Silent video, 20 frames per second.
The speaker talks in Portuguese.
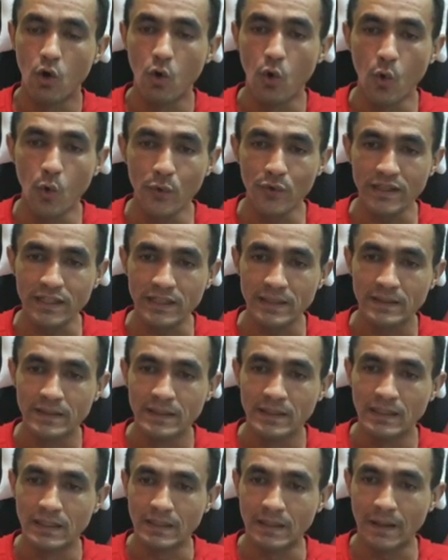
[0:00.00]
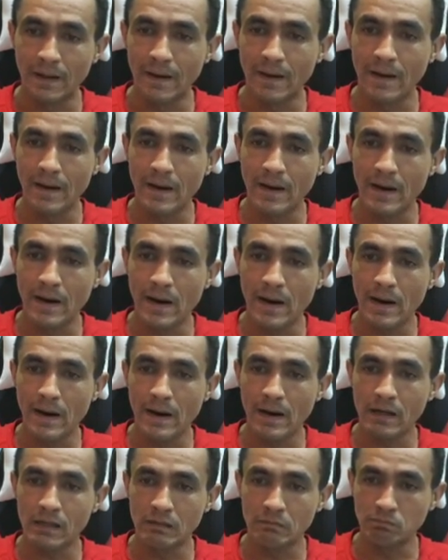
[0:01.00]
ruim.
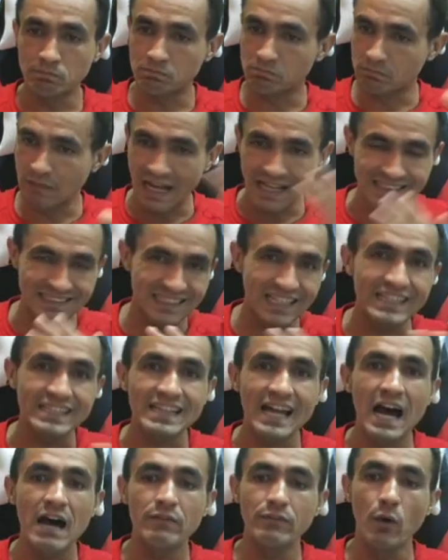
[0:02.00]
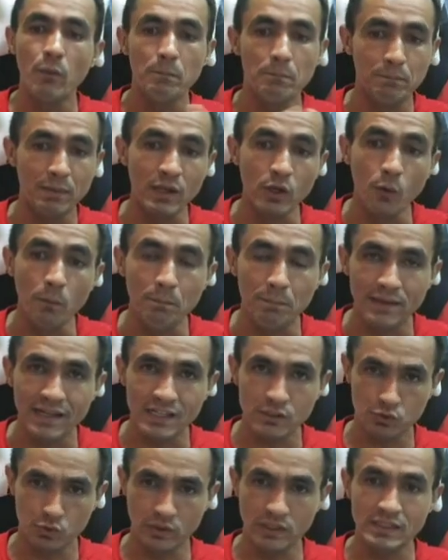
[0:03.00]
Ah, aceitável pelo
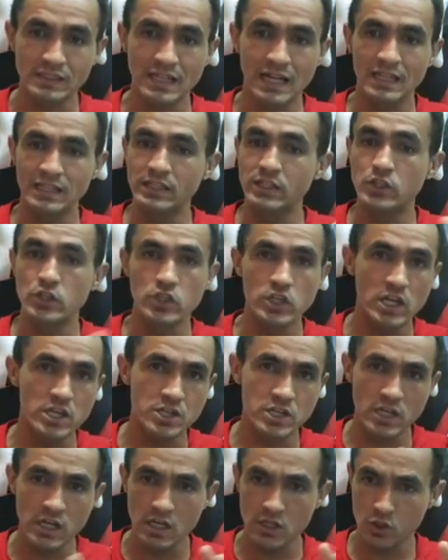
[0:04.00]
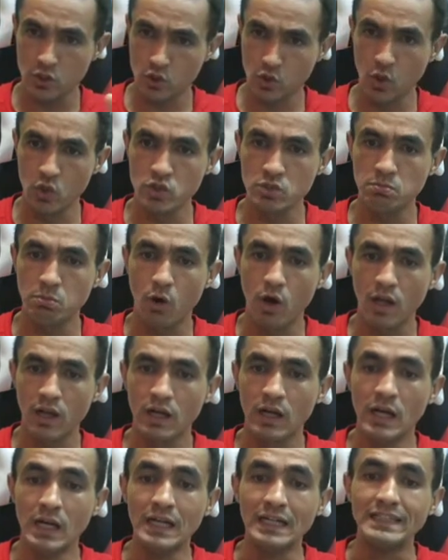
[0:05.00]
preço que tá ali, GG, show de
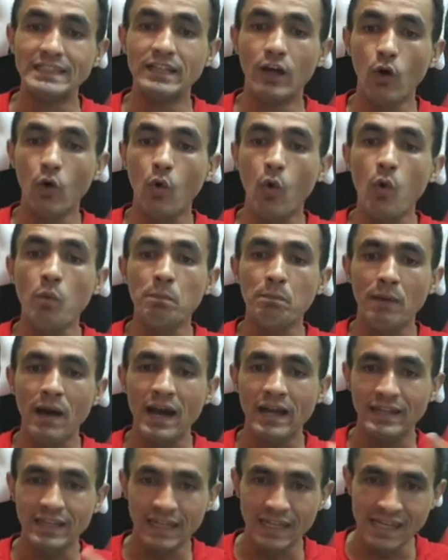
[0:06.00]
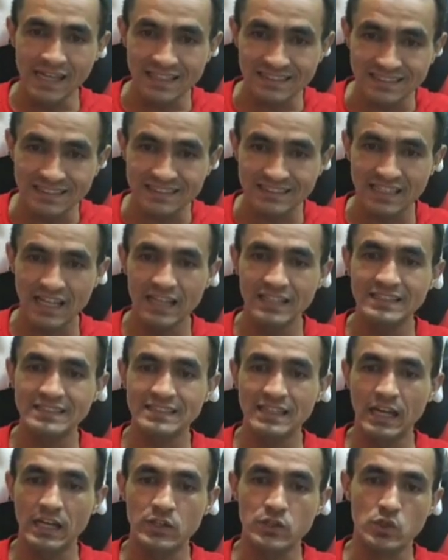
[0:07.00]
bola. Não compare esse
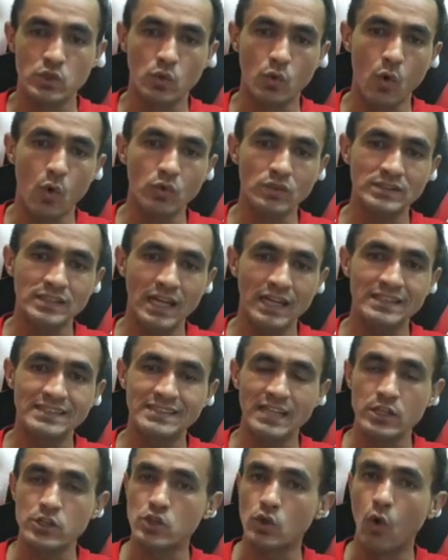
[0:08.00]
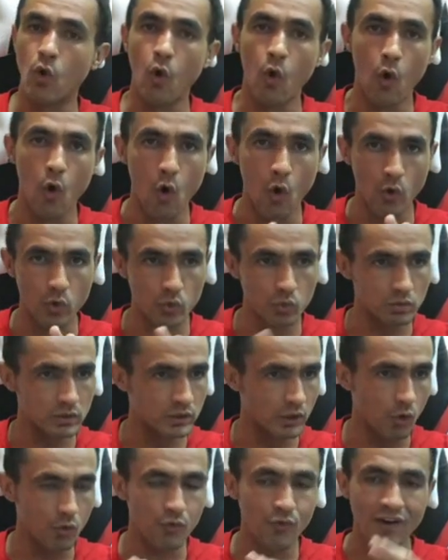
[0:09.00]
CR7 com o CR7 ouro,
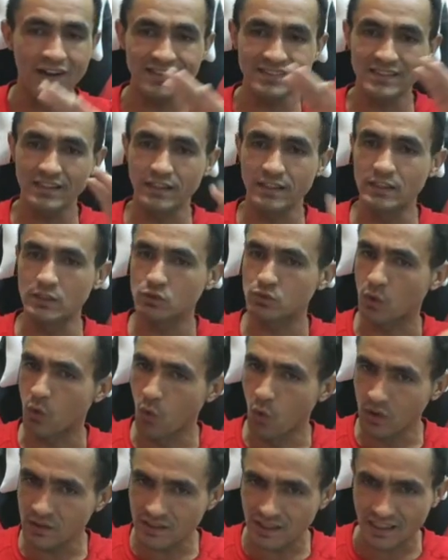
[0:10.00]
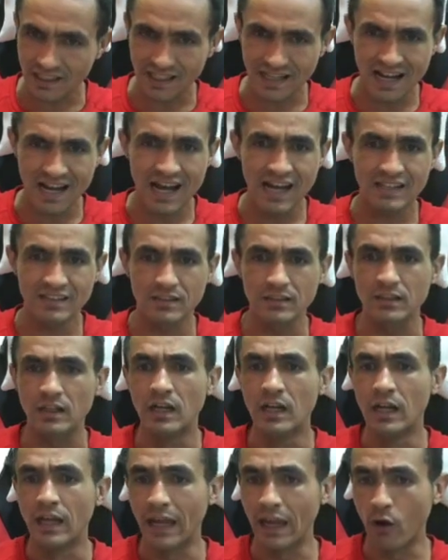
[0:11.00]
não faça isso, é outra
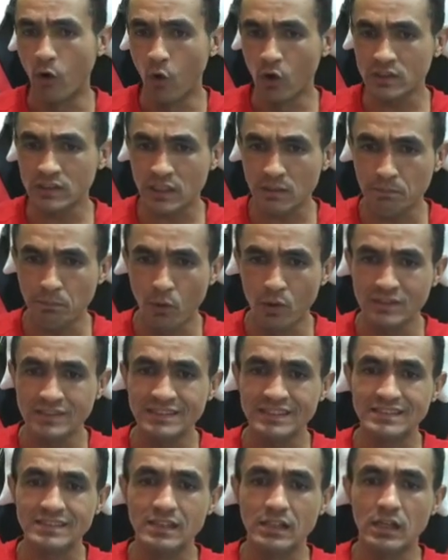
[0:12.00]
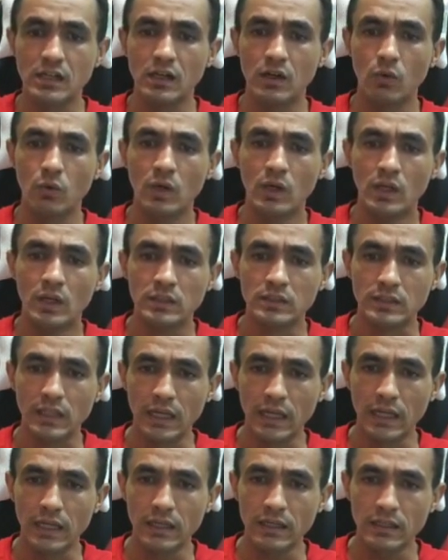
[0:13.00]
carta, é outra posição,
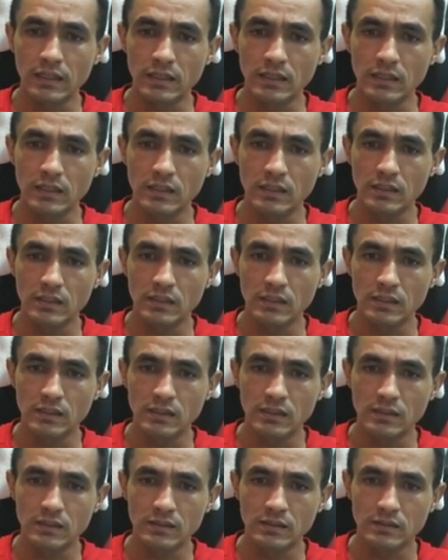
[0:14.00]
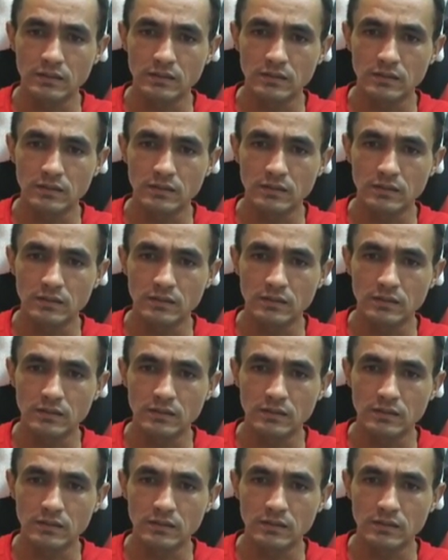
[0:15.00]
tem